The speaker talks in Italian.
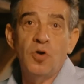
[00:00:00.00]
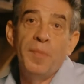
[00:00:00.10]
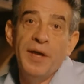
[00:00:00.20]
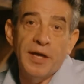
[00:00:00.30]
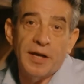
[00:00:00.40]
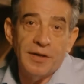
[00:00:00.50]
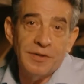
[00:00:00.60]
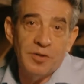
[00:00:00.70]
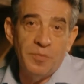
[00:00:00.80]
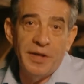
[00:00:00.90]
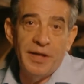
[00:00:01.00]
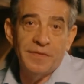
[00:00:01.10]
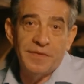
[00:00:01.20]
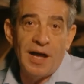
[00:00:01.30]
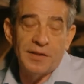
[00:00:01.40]
com'era, come è
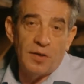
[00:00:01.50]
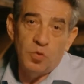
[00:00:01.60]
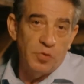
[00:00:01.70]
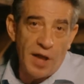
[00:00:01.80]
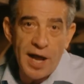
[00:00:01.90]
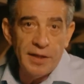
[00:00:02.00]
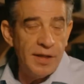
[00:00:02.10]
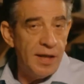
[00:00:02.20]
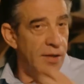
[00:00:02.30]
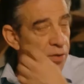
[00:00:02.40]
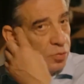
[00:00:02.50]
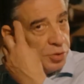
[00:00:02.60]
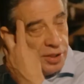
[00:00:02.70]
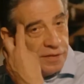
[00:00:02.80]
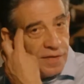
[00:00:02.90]
stata usata,
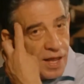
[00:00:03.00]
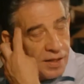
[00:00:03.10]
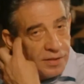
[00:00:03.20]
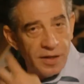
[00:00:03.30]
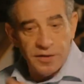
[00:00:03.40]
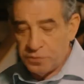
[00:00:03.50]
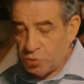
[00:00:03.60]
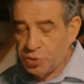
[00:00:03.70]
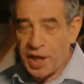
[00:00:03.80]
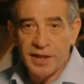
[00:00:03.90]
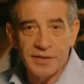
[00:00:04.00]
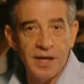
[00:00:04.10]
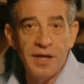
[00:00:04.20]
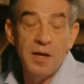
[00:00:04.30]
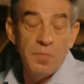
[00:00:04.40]
utilizzata,
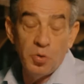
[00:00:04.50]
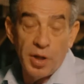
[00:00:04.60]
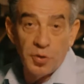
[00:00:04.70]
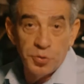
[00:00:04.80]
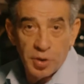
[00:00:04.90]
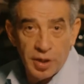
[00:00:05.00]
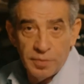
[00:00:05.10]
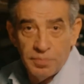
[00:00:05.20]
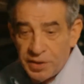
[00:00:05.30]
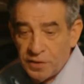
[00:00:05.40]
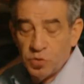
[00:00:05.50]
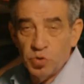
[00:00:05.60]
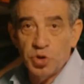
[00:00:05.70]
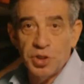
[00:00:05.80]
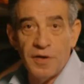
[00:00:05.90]
sfruttata, ma un'auto che mai
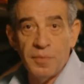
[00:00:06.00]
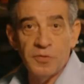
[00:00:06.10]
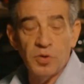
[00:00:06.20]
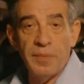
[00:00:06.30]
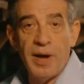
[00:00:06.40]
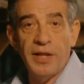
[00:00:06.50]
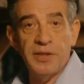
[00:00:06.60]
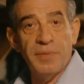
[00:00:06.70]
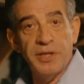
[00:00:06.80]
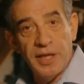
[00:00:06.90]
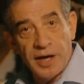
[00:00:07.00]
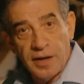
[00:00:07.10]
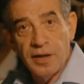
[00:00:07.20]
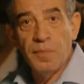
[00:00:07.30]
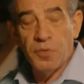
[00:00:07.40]
nessuno ci aveva messo le mani in
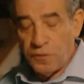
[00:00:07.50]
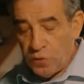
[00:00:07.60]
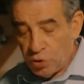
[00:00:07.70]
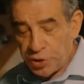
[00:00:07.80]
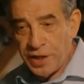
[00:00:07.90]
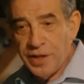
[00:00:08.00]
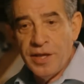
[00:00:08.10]
maniera profonda.